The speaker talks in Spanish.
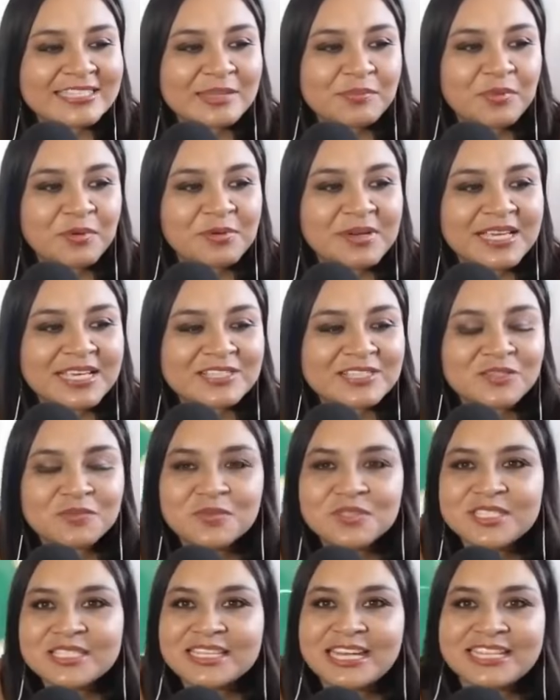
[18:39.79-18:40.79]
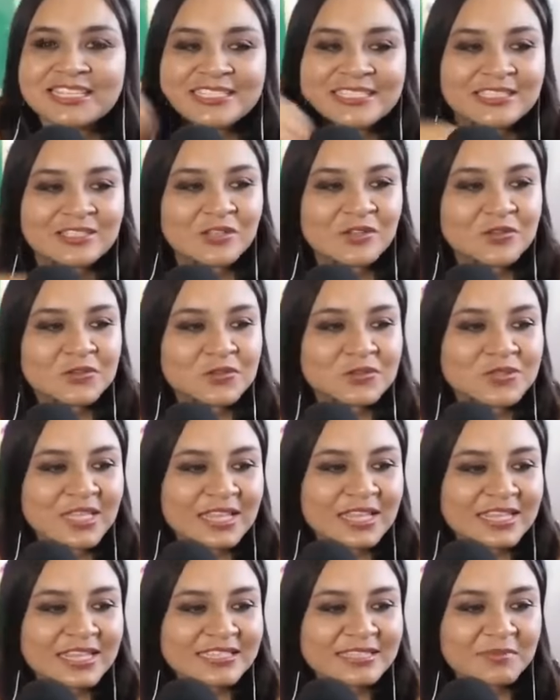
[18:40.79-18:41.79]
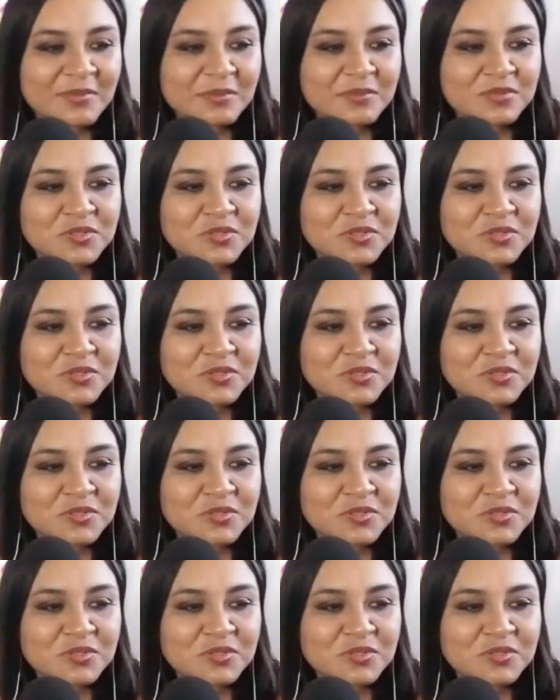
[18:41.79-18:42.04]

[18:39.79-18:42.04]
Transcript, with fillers: esta publicación. Muchas gracias a todos ustedes.